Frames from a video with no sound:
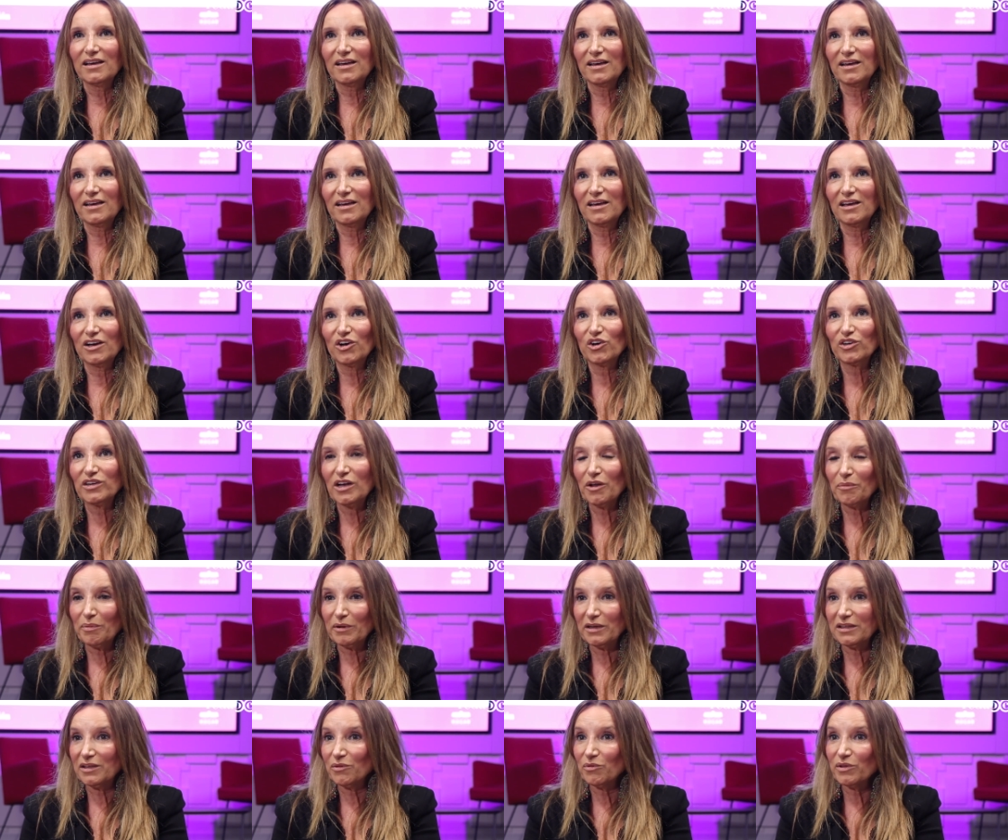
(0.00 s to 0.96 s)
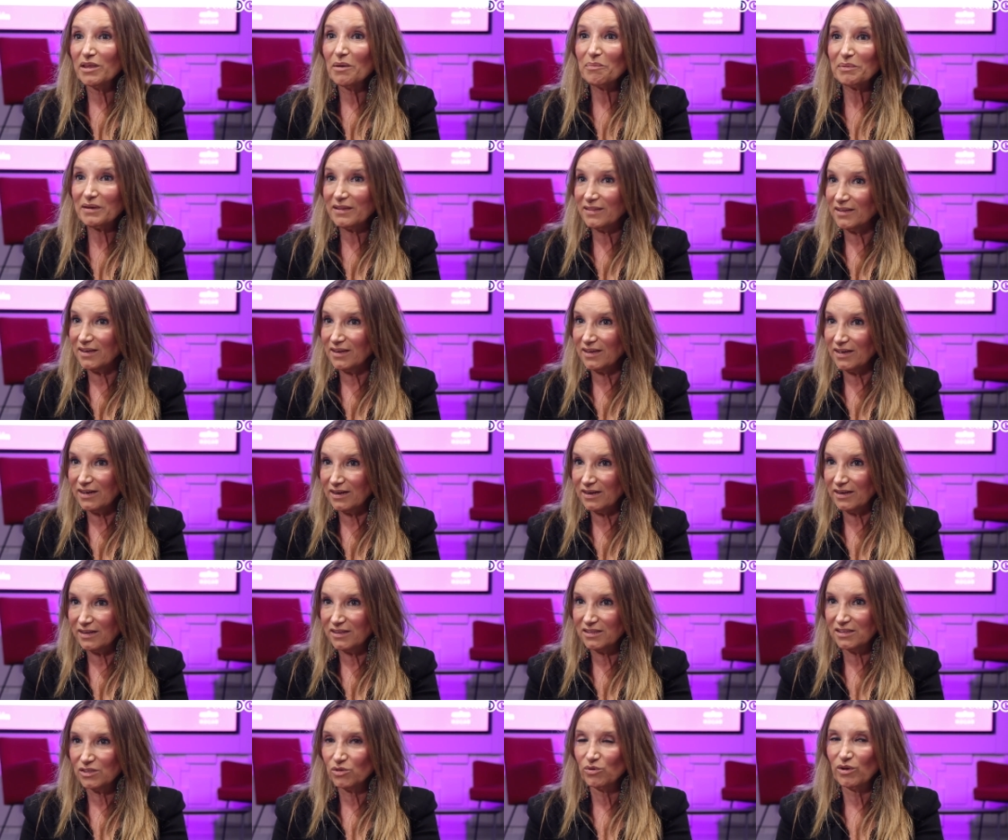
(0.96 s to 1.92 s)
eh, con el objetivo de aprender
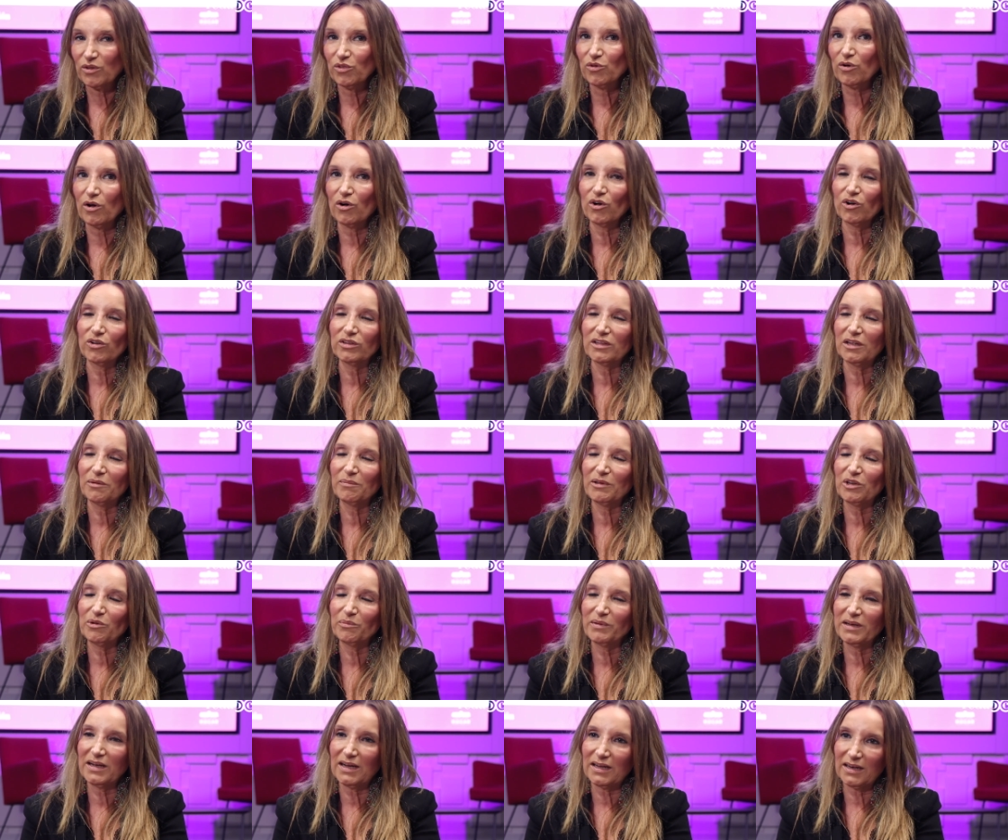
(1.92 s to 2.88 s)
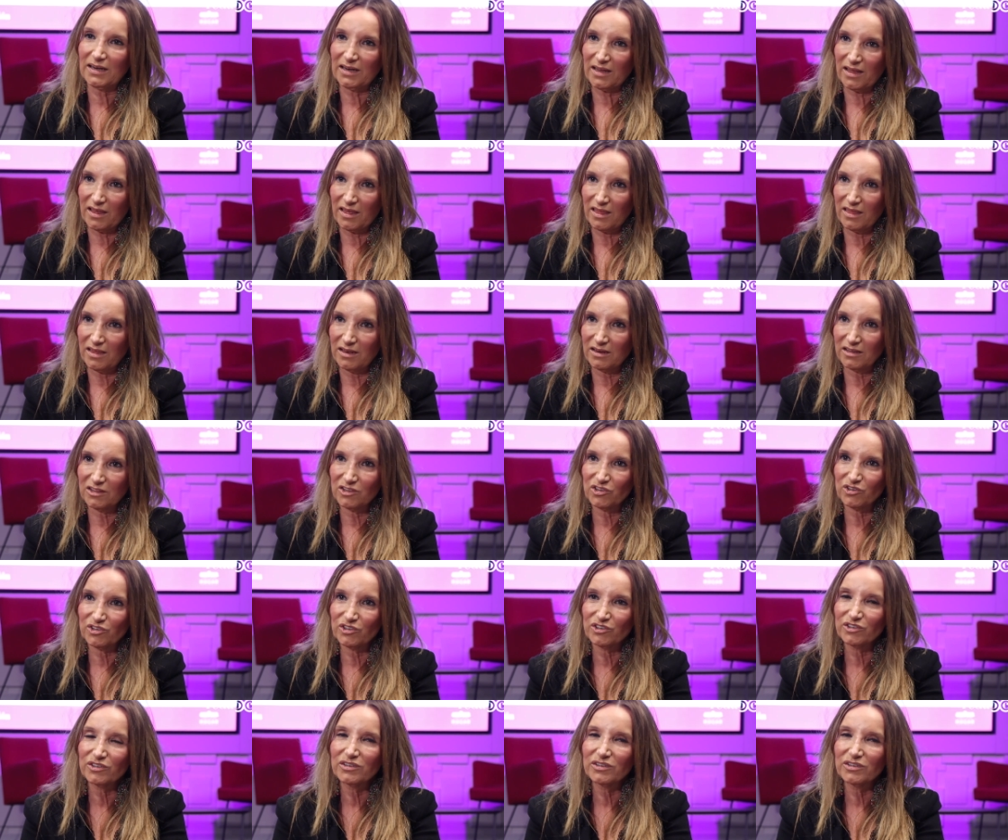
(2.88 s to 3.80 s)
inglés cuando termino mi carrera de Derecho.